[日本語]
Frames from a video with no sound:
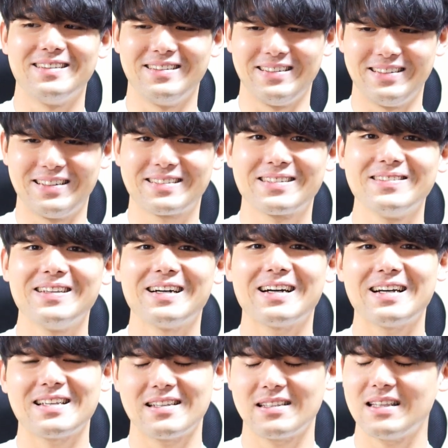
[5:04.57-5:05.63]
えー、そんな
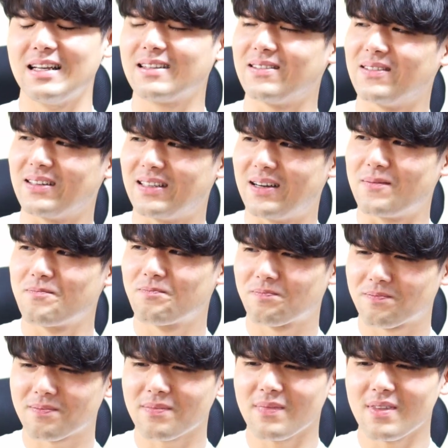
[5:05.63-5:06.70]
なんていうのかな。
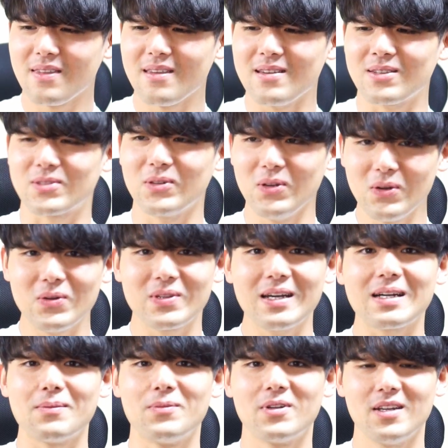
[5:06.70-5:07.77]
それを
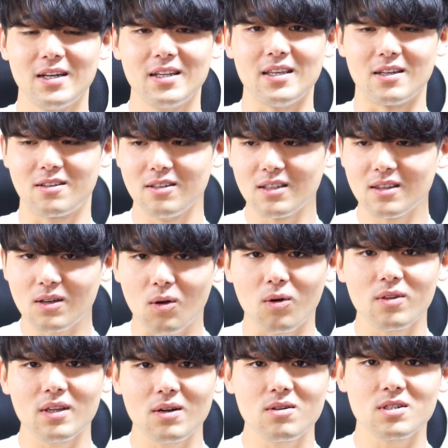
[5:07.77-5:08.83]
なんか無理やり、イクラって
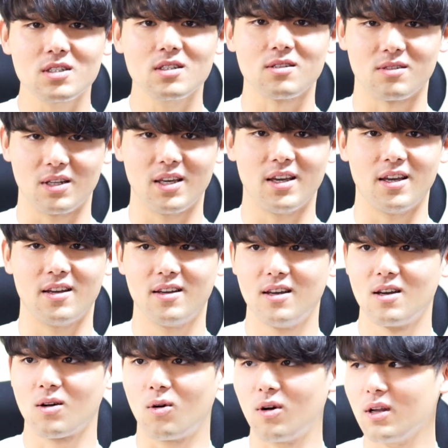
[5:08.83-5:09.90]
こんな美味しいのに、
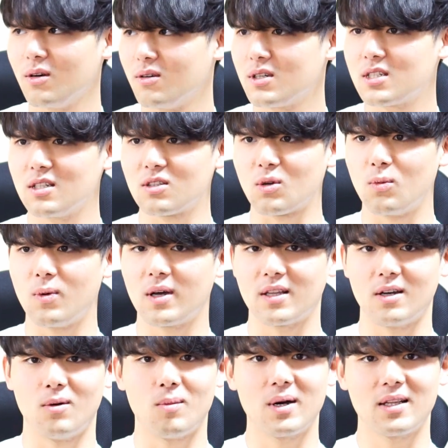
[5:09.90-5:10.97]
これ美味しいと思わ
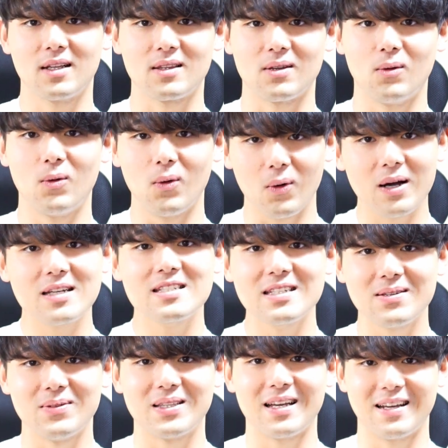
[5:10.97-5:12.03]
ないお前なんておか
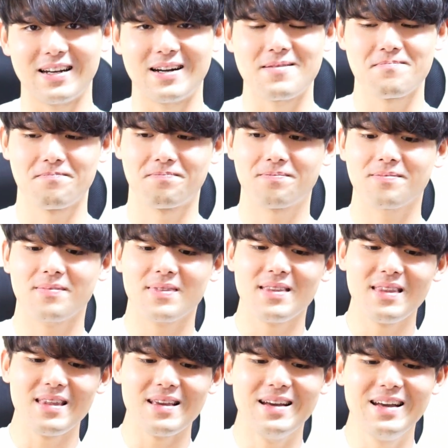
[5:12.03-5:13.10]
しいみたいな。
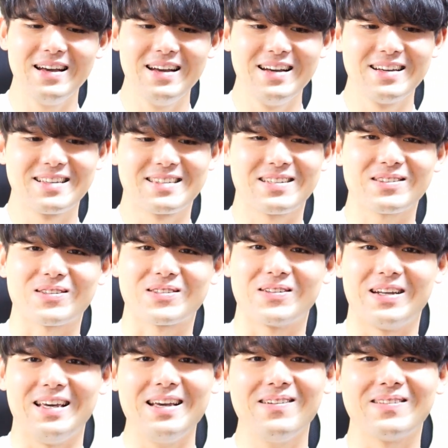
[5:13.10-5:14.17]
ちょっと
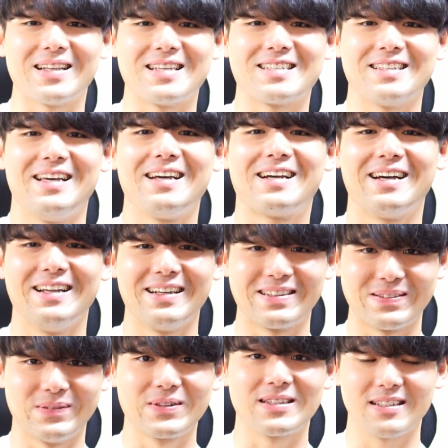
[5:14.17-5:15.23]
それエゴなんじゃないか
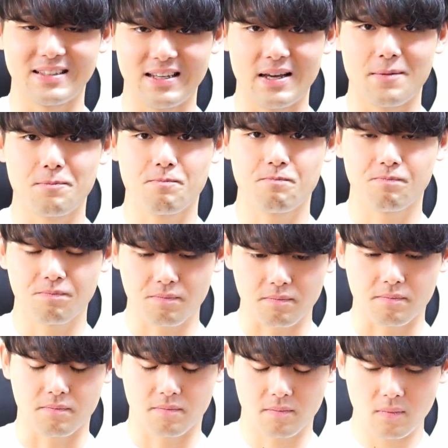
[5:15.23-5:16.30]
なと思ってて。う
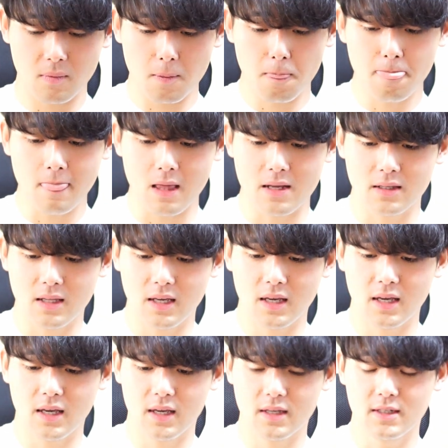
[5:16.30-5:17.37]
ん。
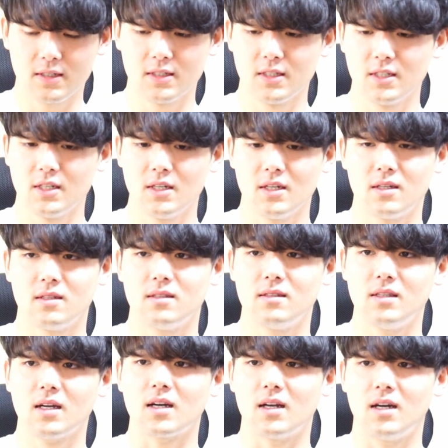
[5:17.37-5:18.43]
で、
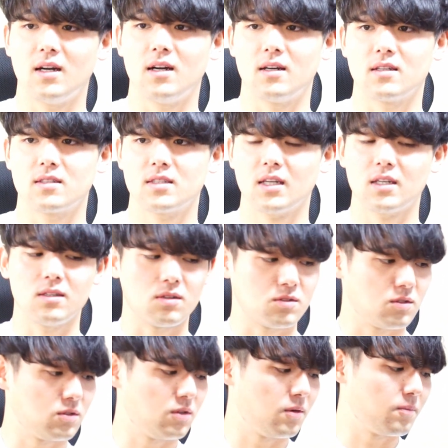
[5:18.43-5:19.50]
だから、さっきの
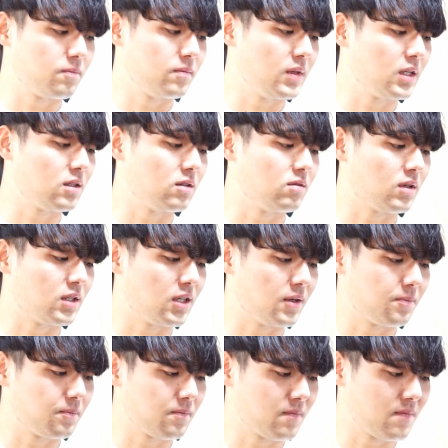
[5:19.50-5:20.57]
その、なんていうのかな。